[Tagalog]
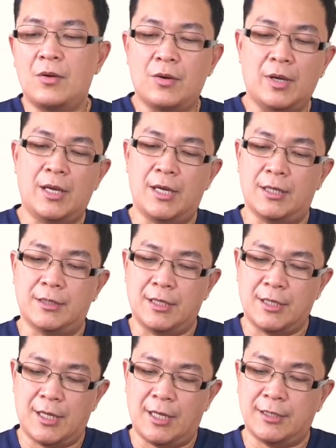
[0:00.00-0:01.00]
Okay,
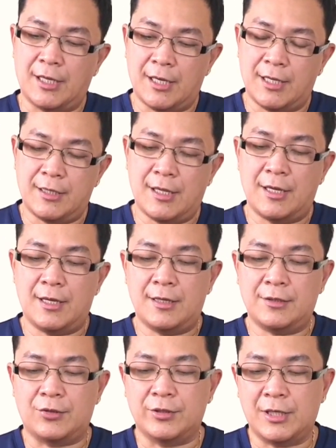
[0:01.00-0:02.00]
tingnan natin ha.
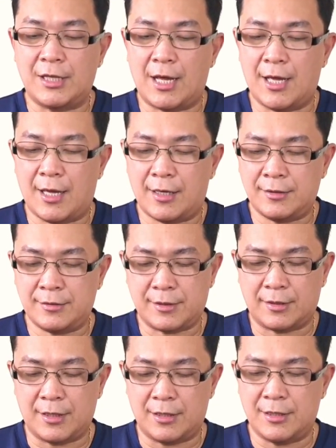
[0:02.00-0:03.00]
Konti lang,
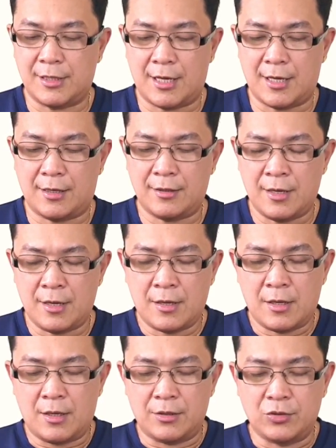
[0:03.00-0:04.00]
sandali lang.
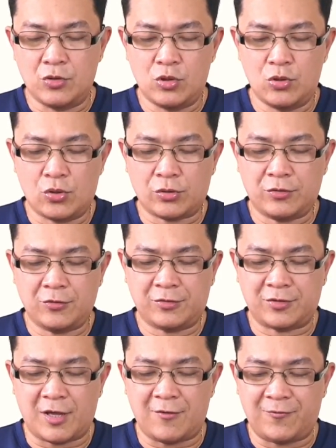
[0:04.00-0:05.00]
New look to
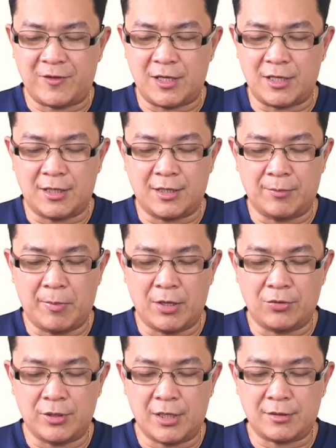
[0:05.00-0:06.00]
safety. May
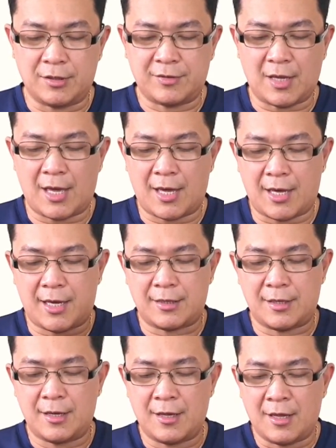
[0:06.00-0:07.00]
unique
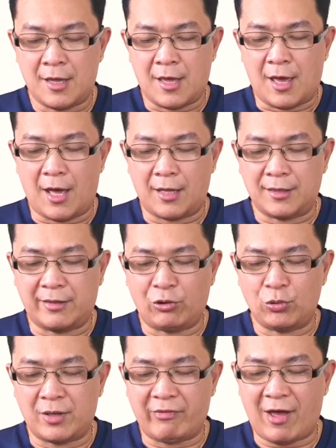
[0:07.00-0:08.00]
design.
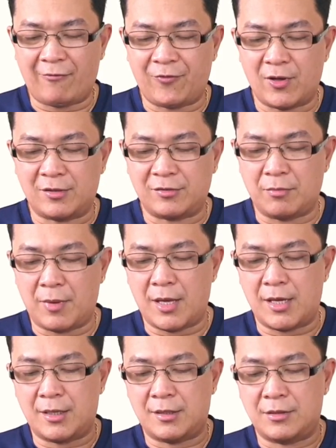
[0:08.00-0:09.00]
Hand-drawn graphics
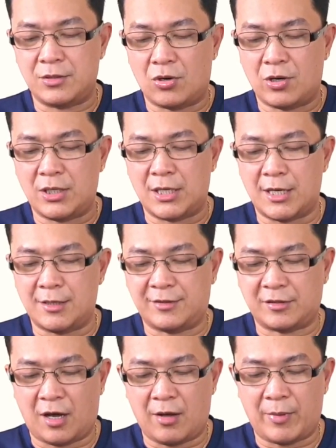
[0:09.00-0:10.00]
make your leads
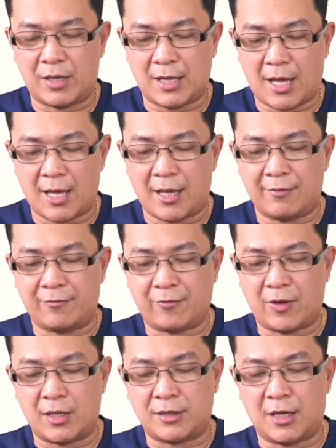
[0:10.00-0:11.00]
come alive,
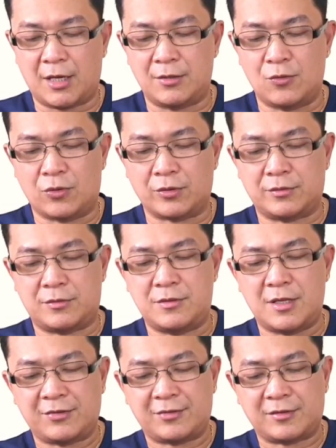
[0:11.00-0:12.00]
creating a look
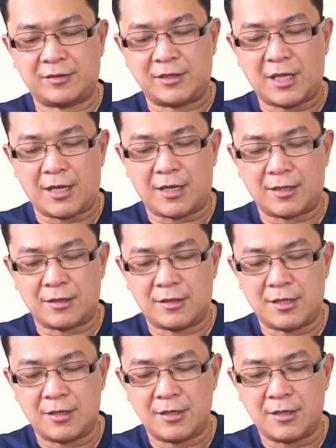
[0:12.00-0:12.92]
destined